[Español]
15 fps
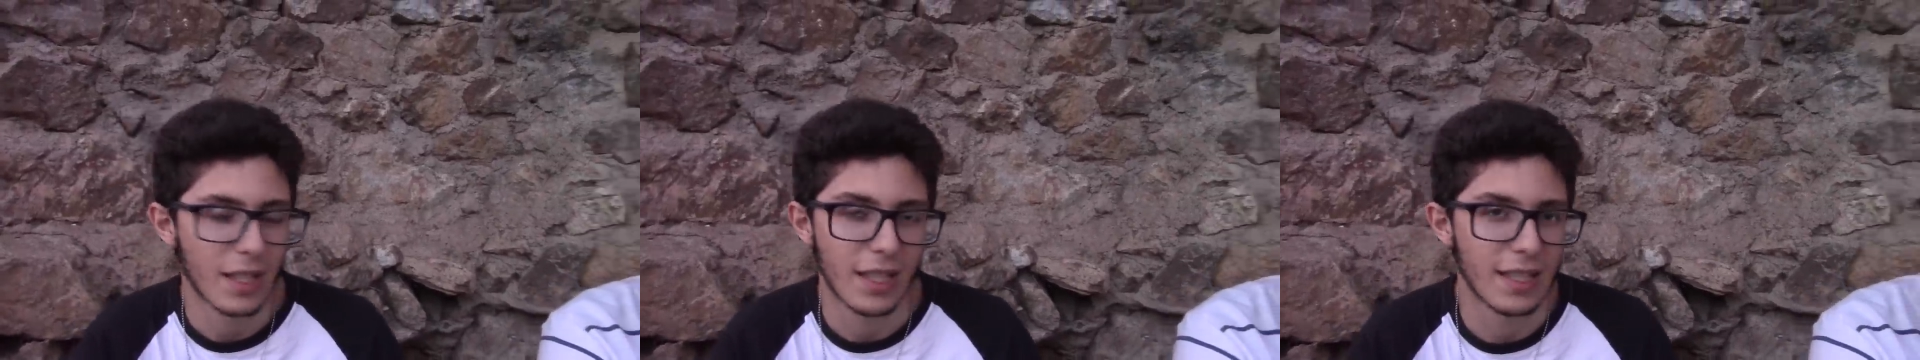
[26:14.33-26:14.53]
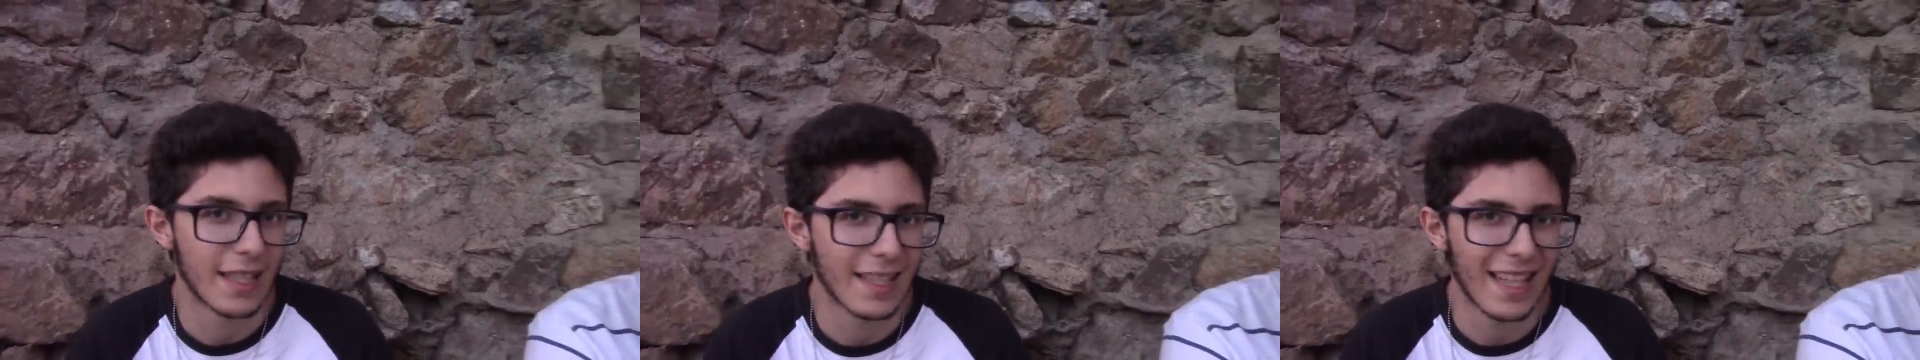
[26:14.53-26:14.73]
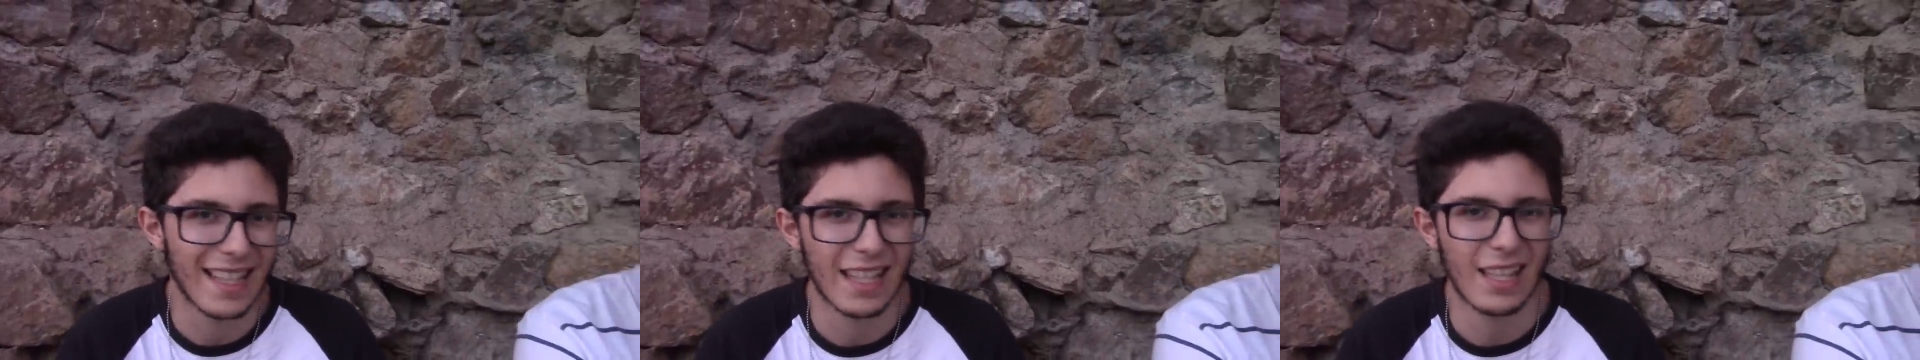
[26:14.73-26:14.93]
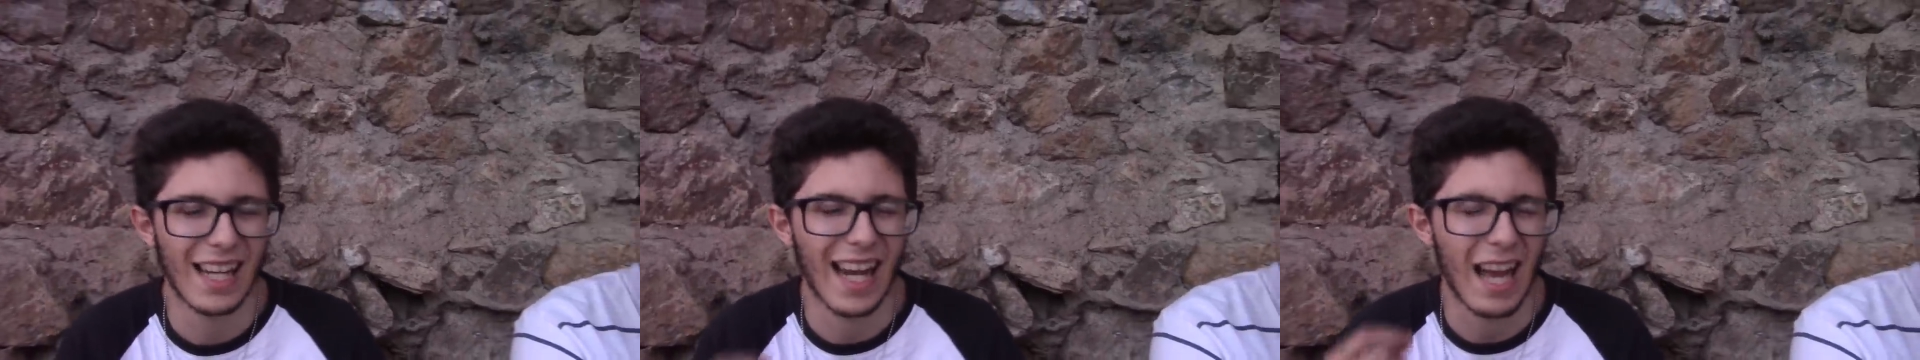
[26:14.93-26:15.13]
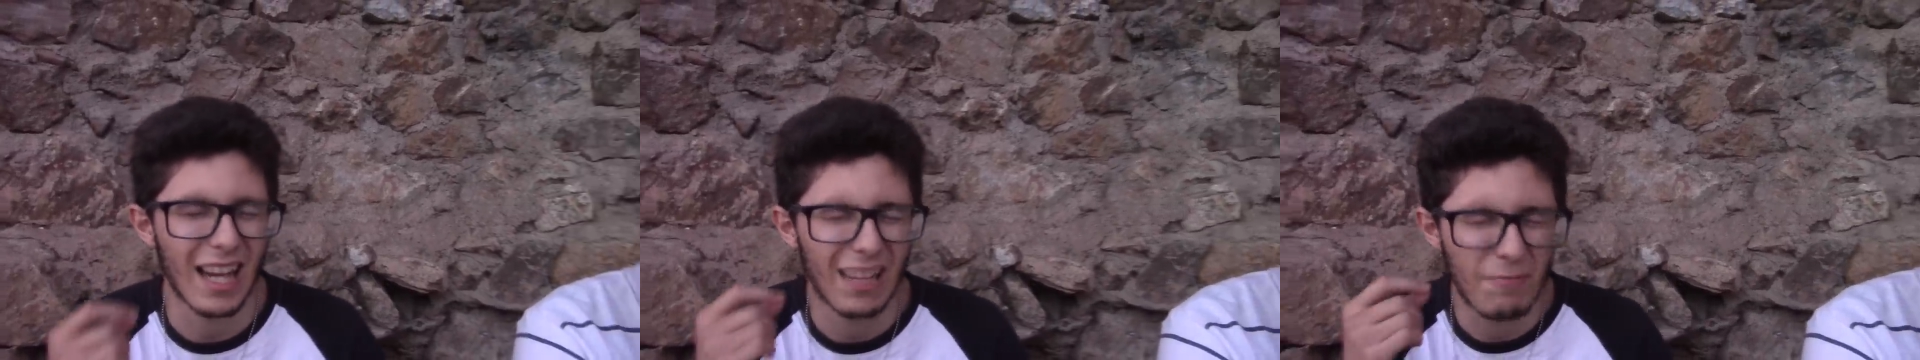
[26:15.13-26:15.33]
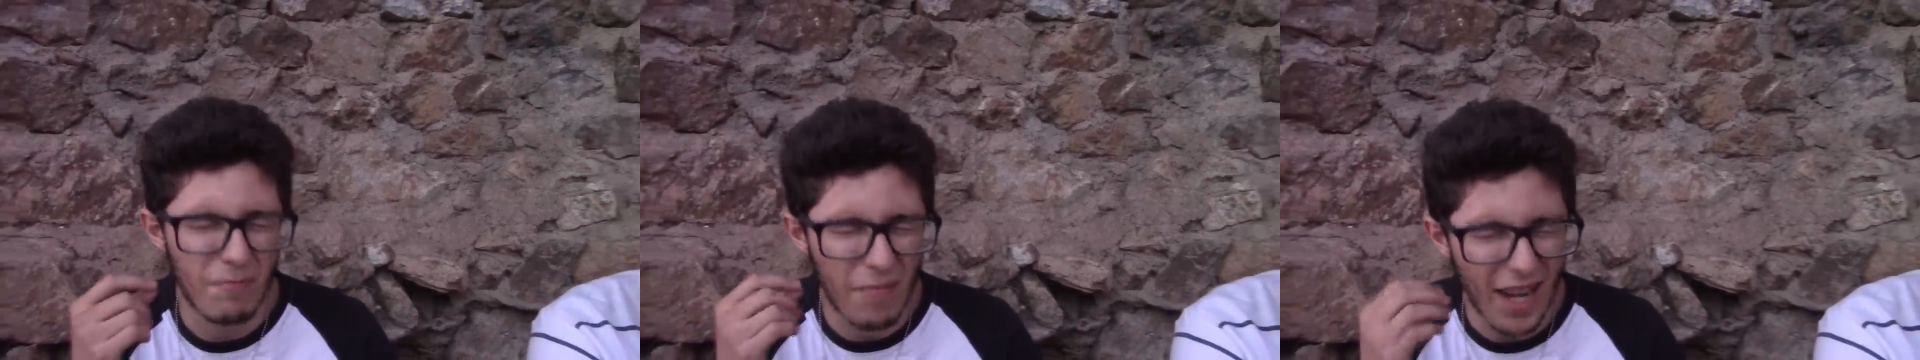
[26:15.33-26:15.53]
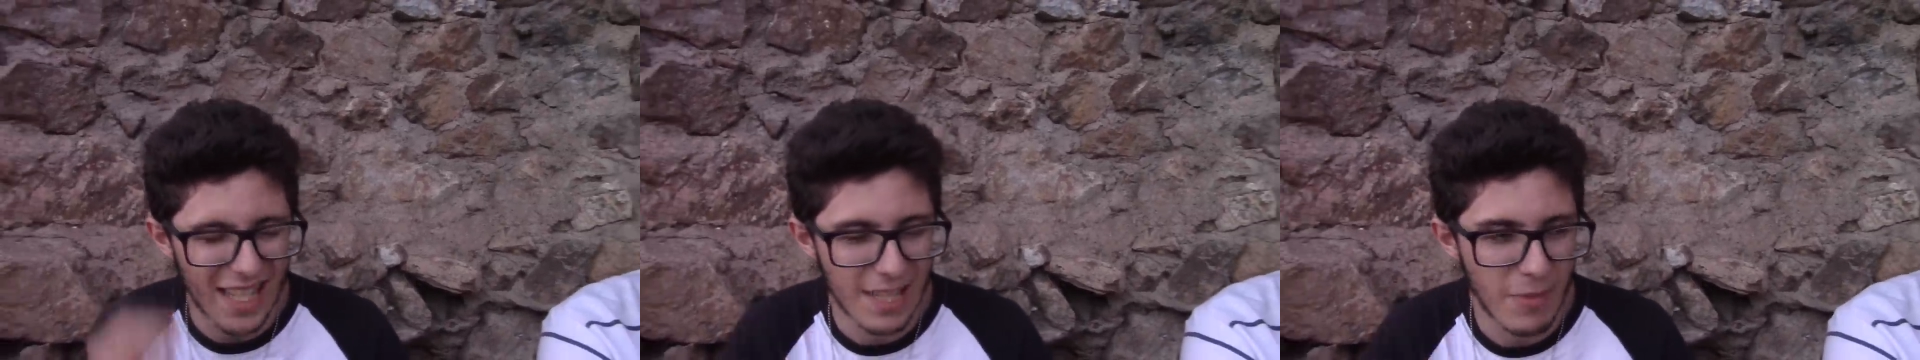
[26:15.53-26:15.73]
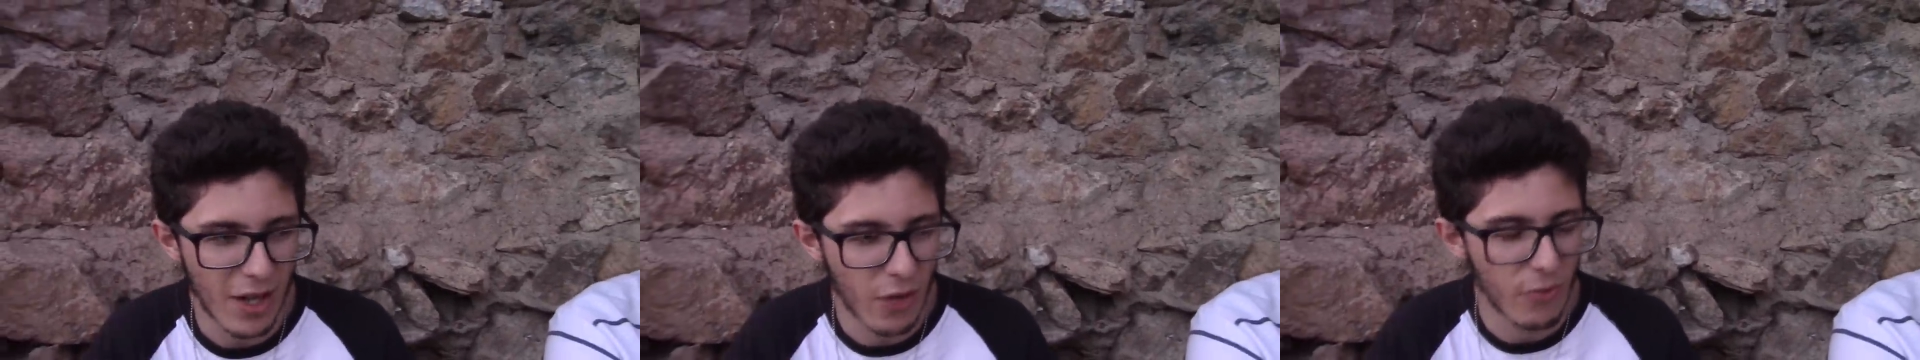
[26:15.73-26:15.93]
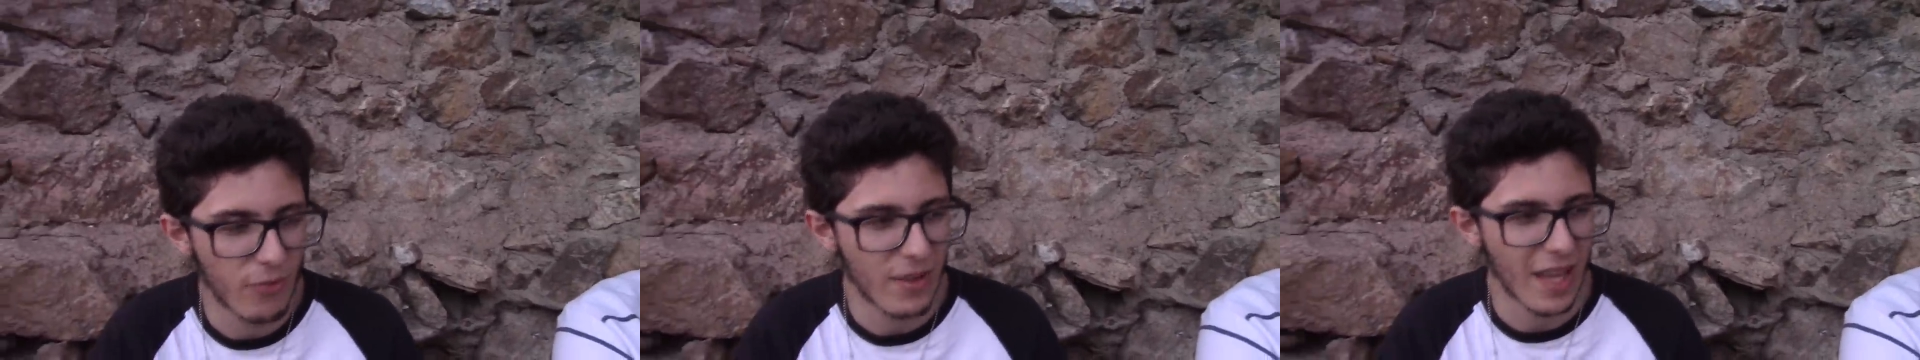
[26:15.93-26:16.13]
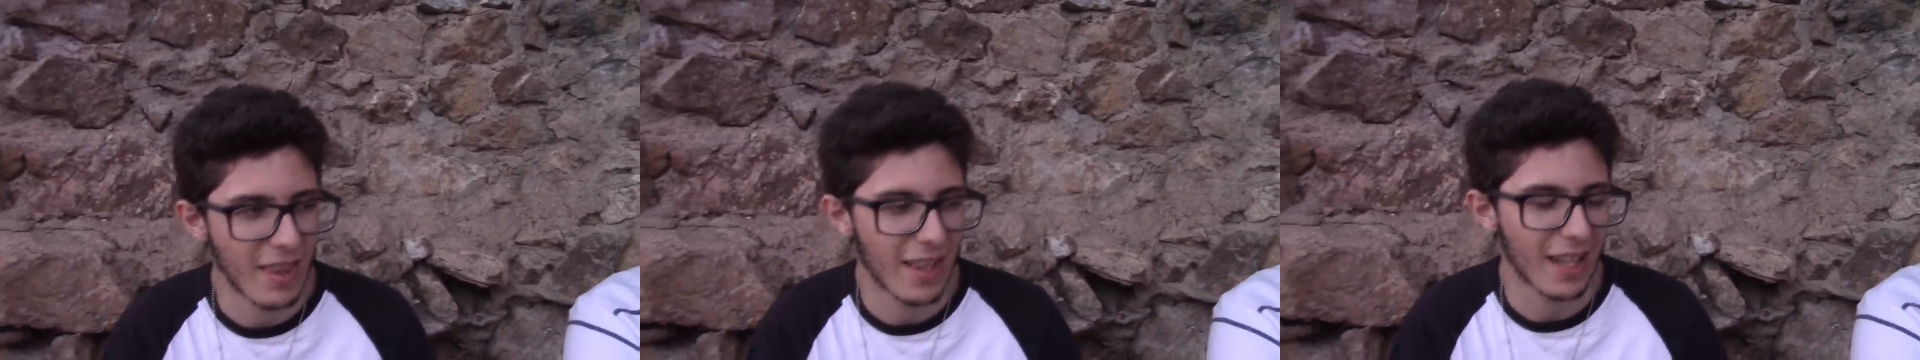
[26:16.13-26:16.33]
Intenta tener la máxima
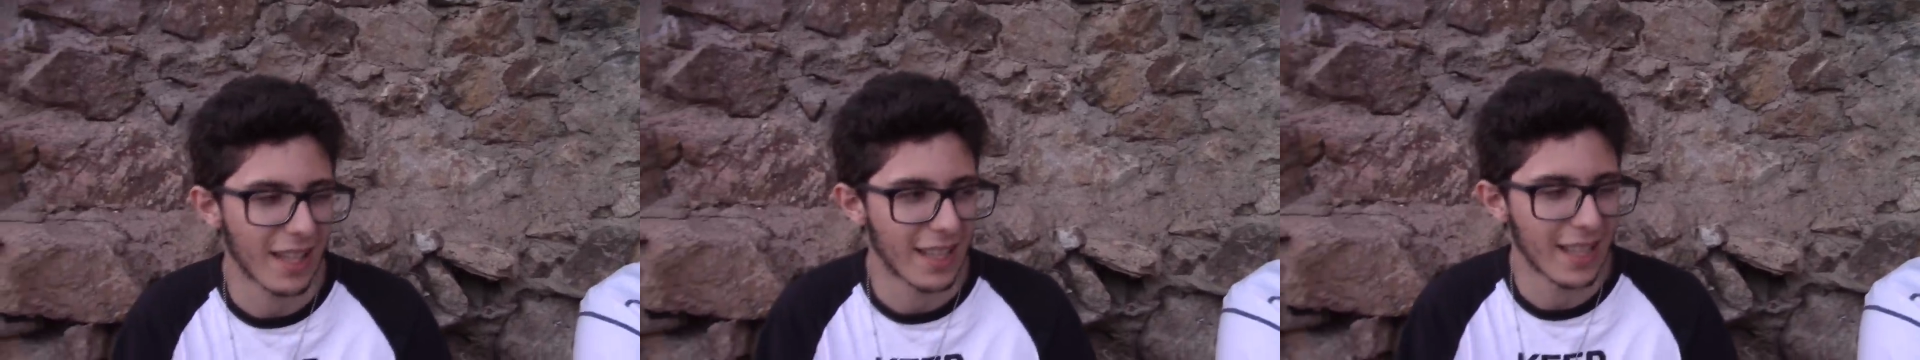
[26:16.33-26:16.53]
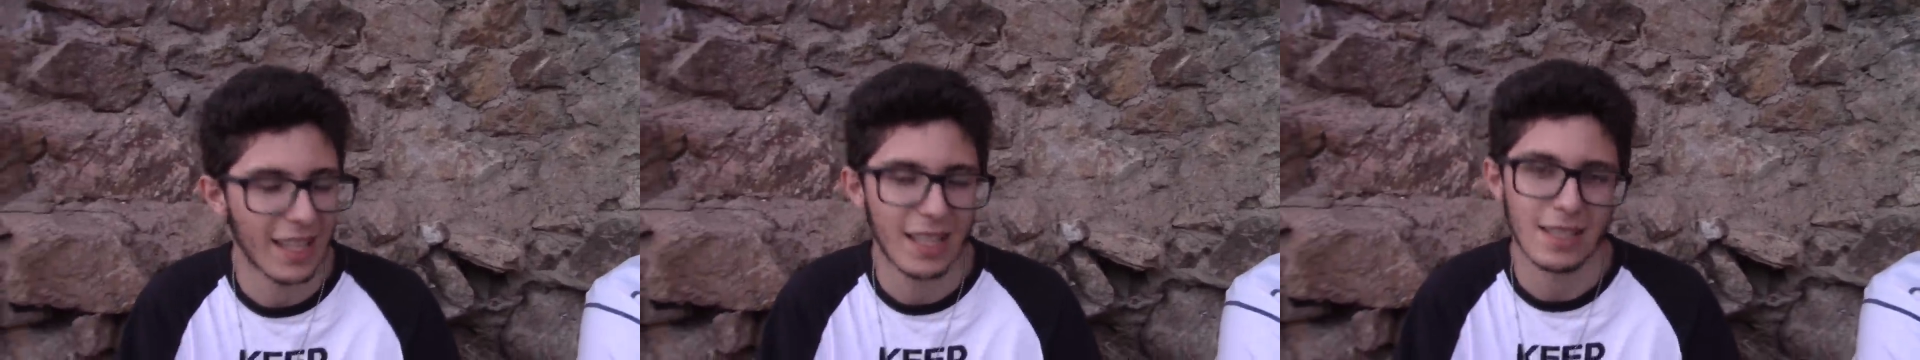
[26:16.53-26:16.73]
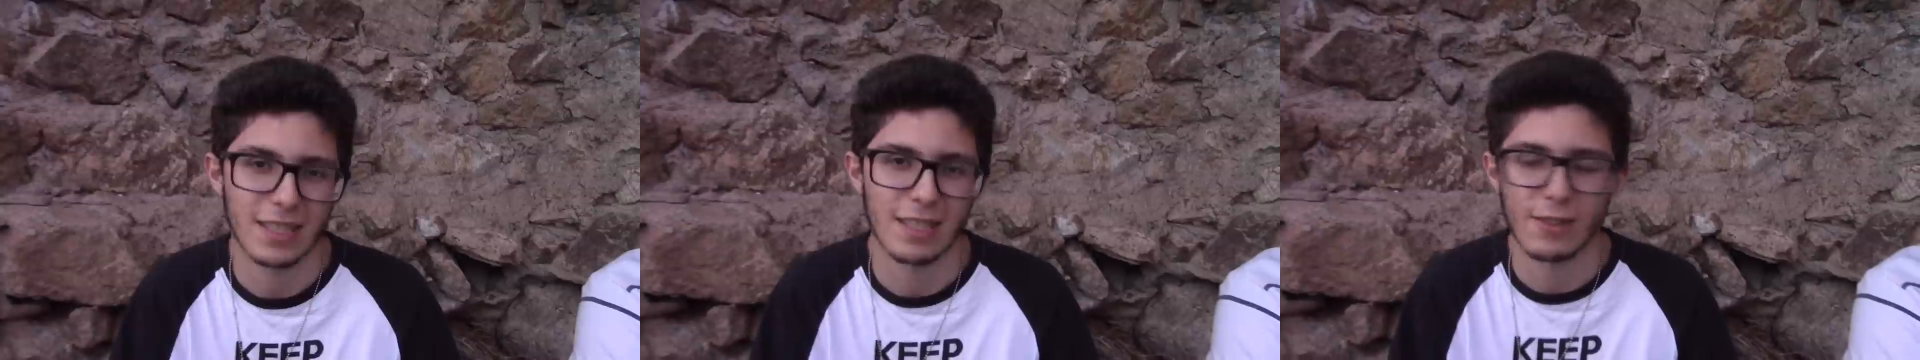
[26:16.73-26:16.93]
confianza que tengas.